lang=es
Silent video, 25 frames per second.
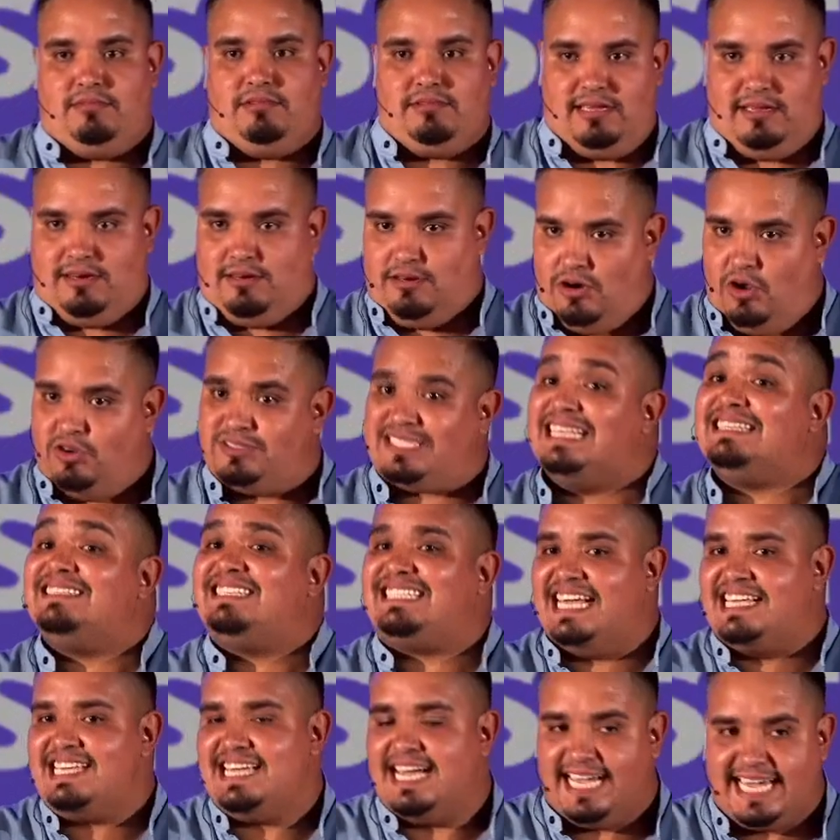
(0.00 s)
nos
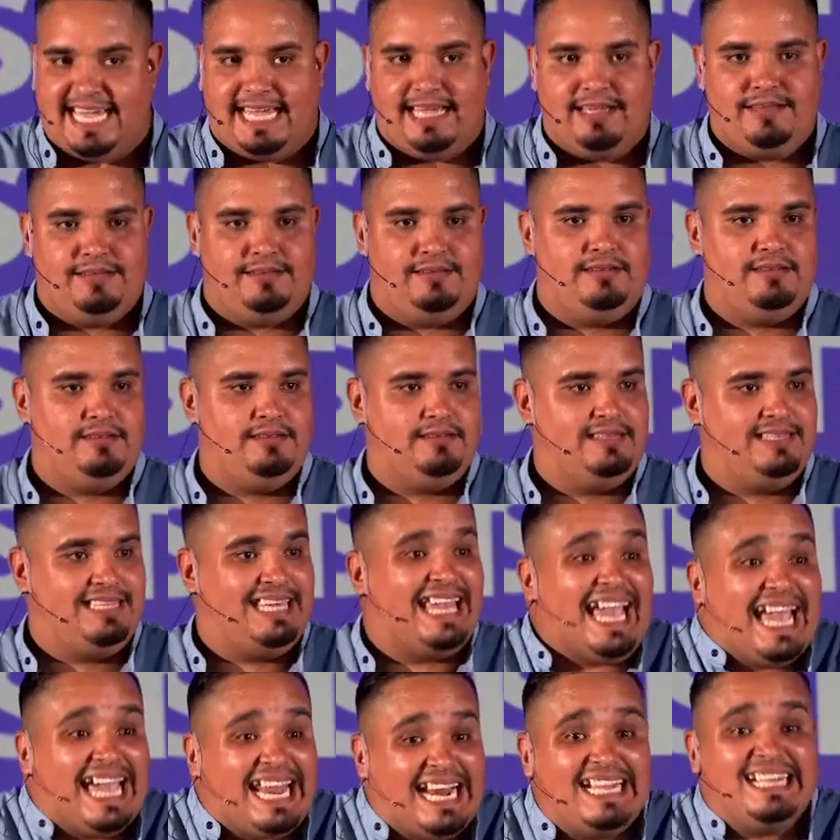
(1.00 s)
enseña qué?
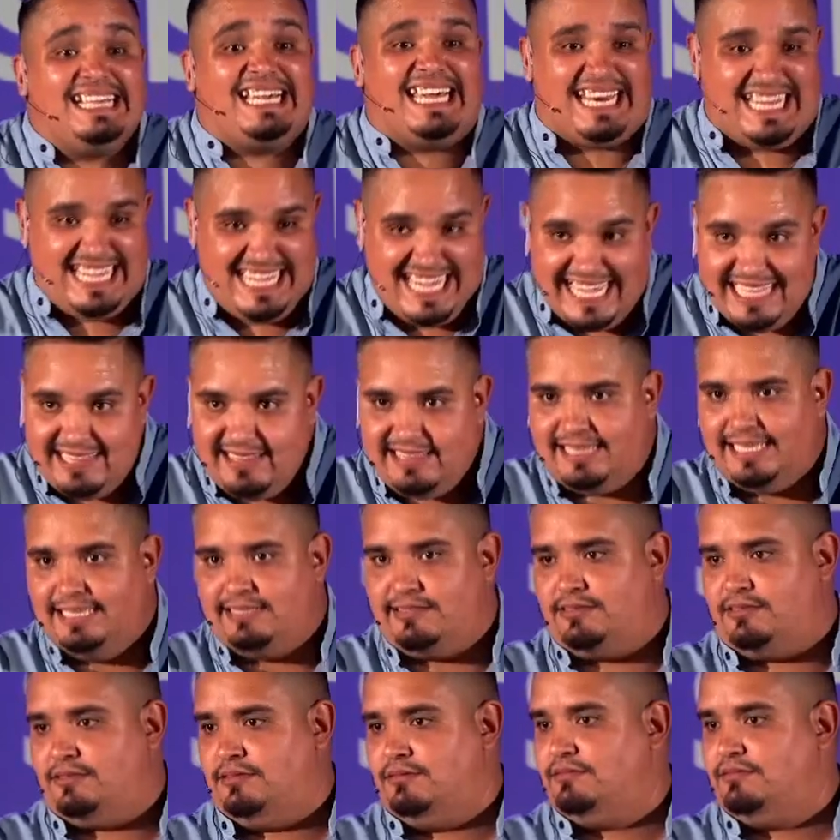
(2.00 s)
Que eran creyentes,